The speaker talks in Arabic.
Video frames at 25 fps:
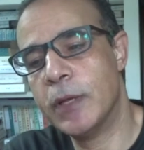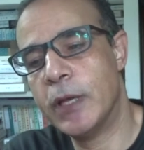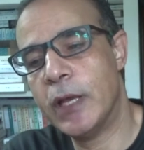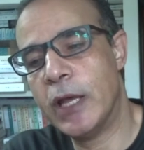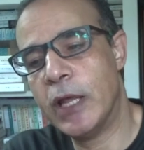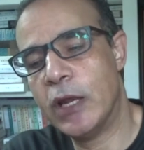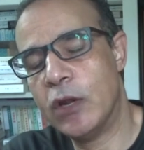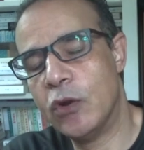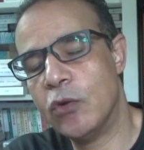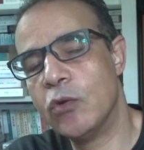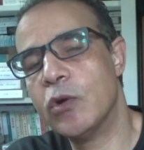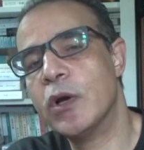
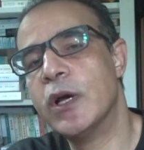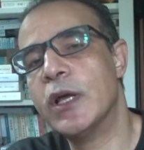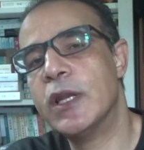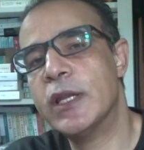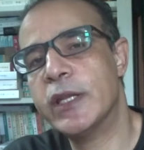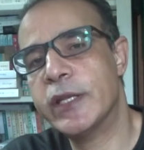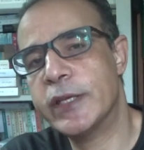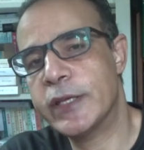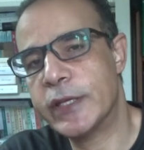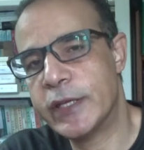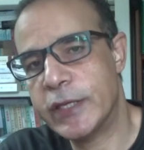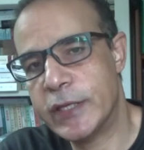اللغة
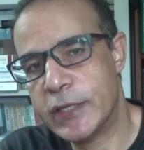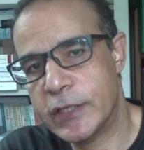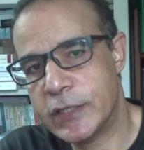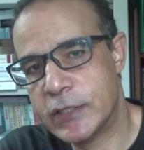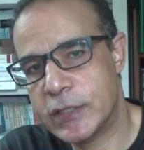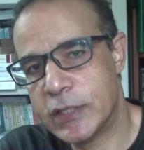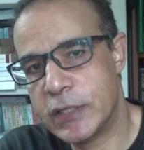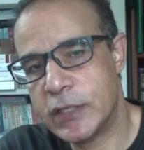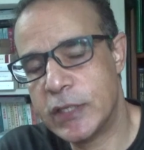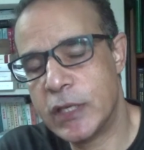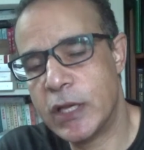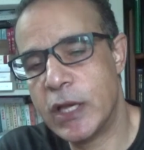
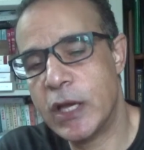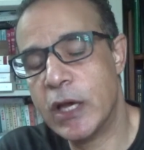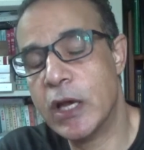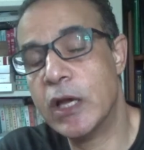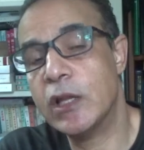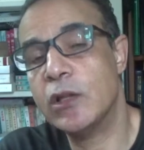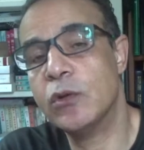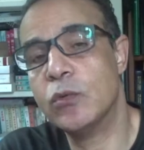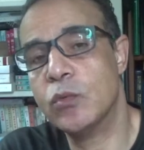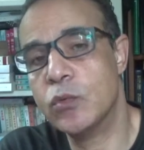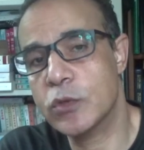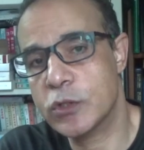الإنجليزية
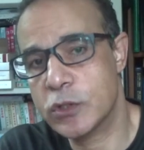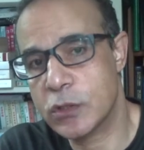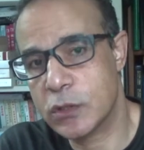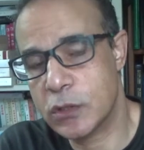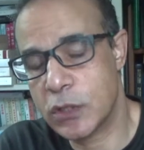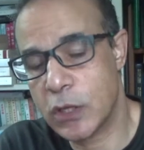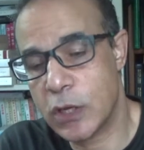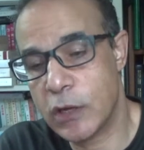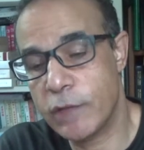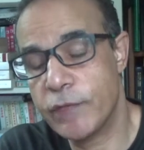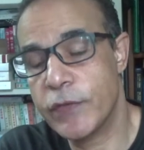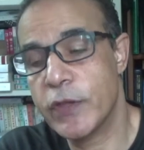
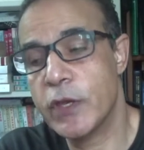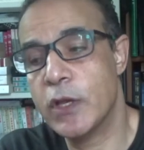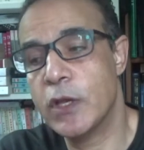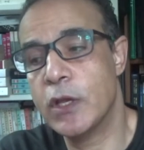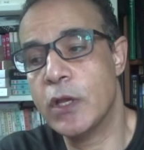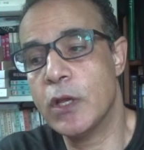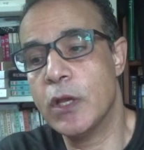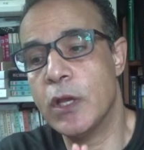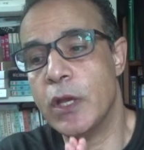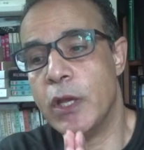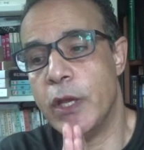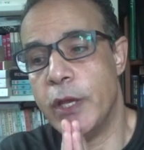الوسطى
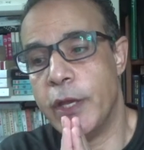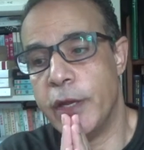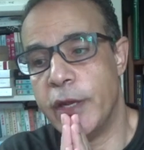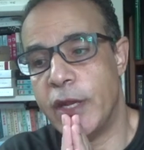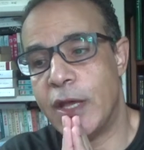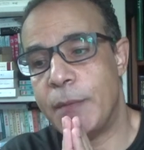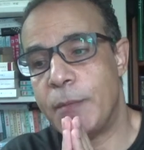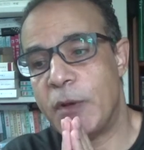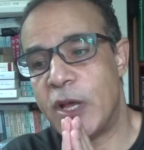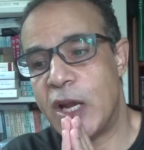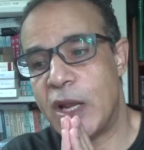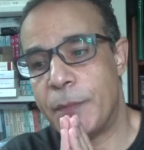
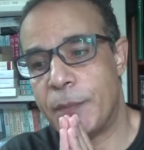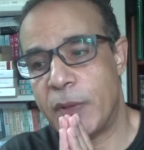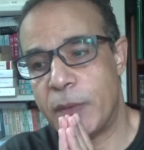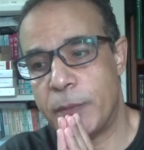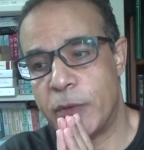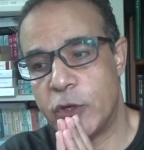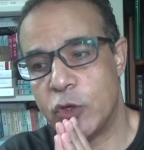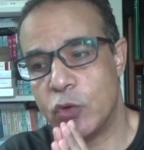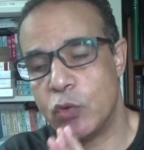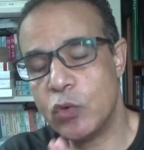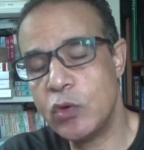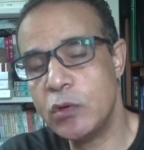إنما لما
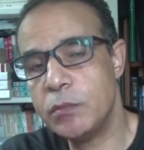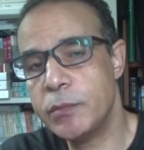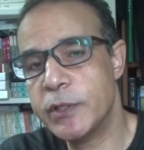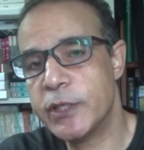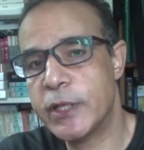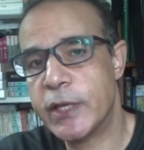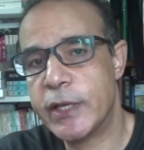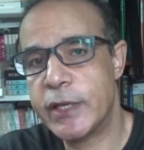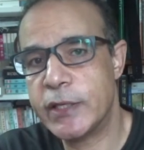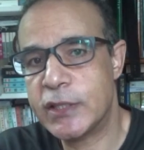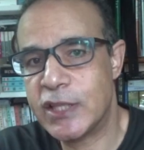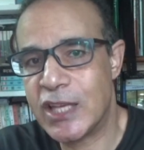بنقول
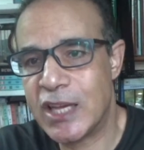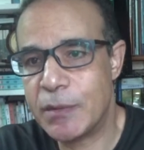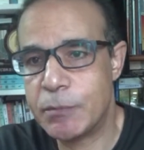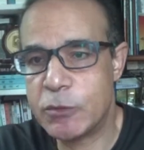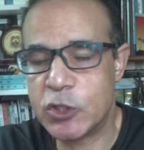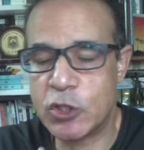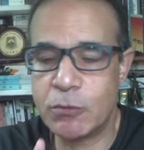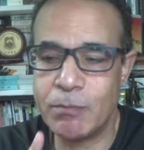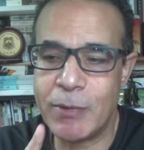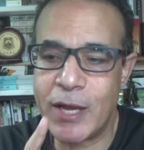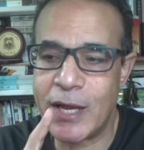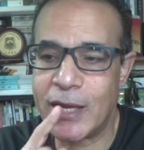بدايتها
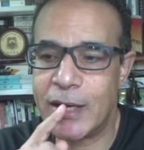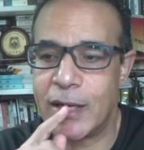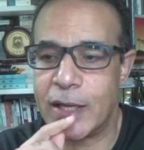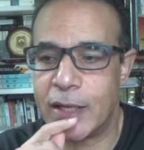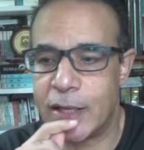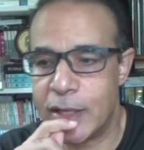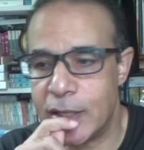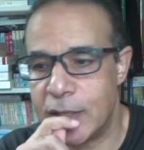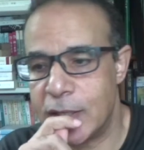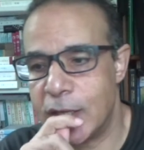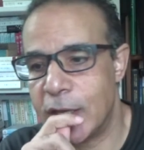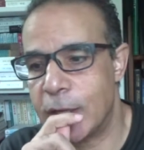مش معنى
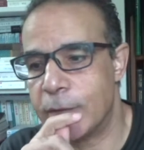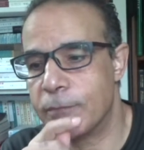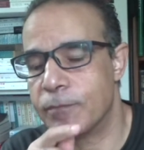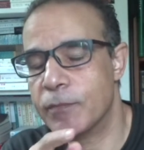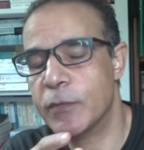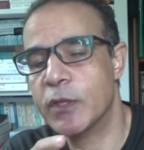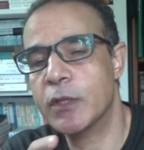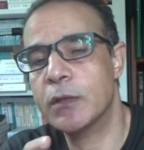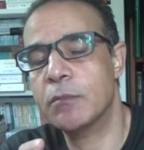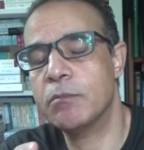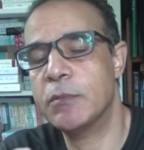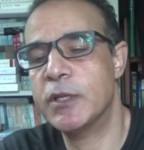كده
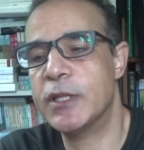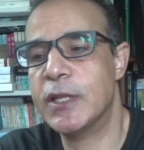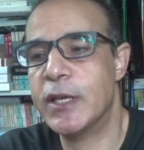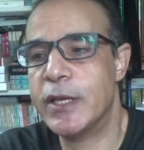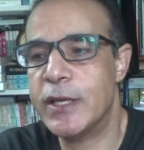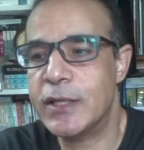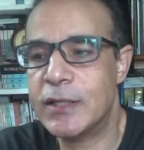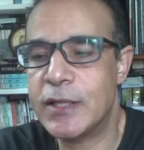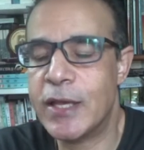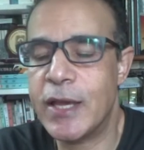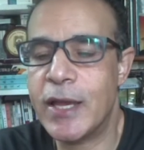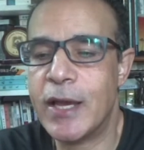
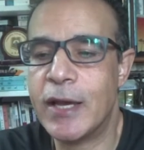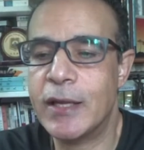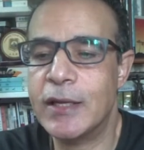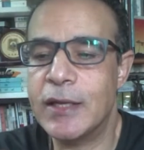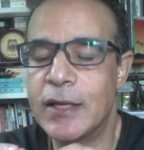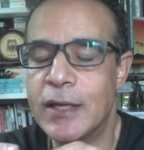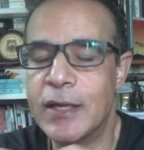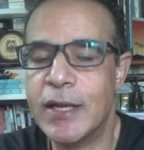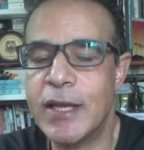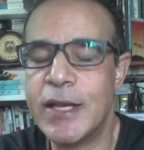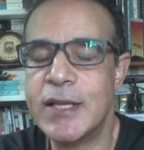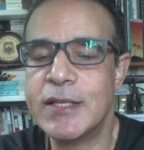بدايتها يعني
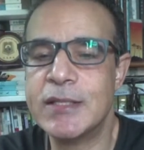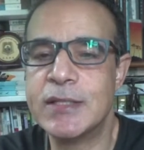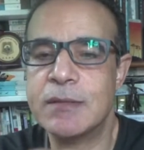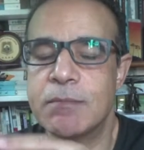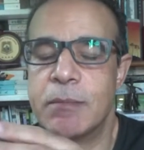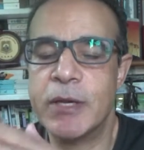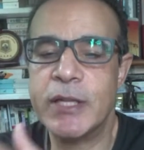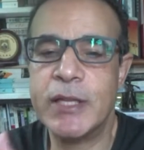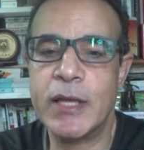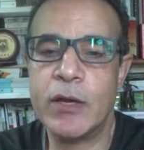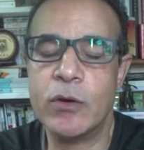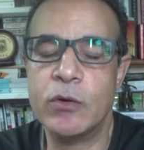الناس
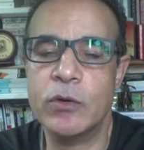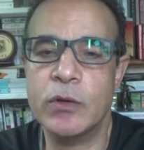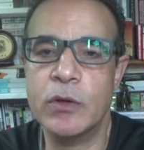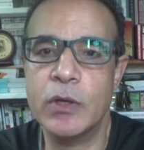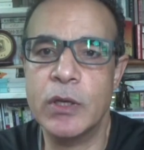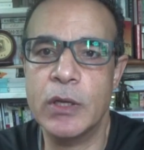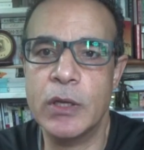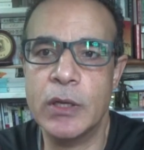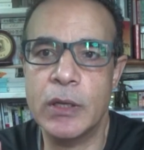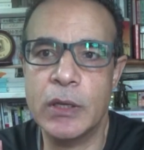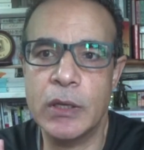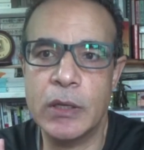بدأ
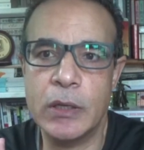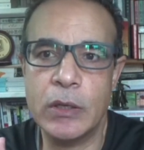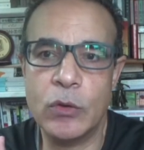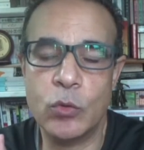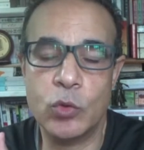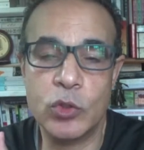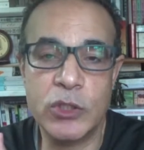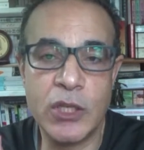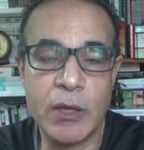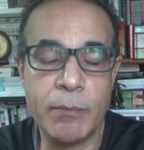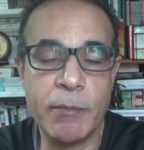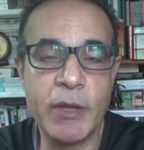آه،
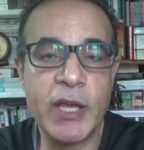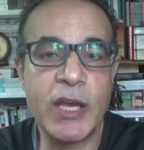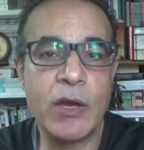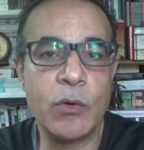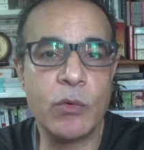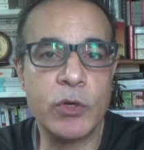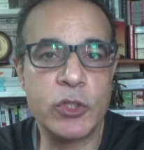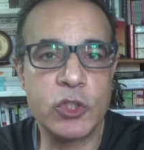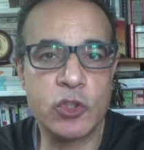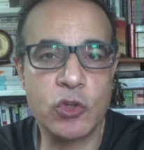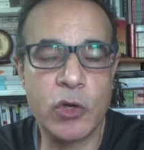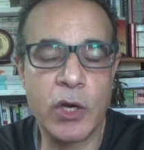الأدباء
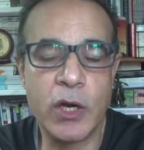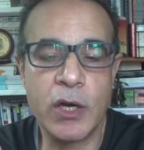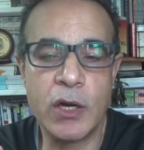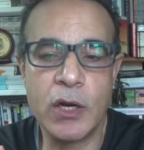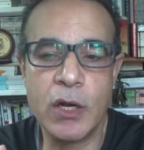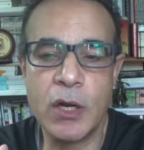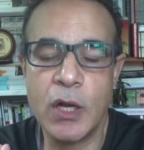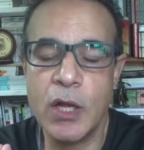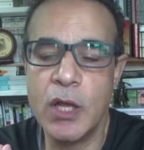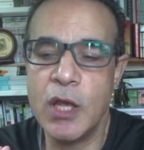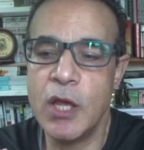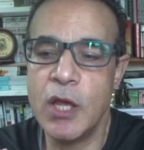والشعراء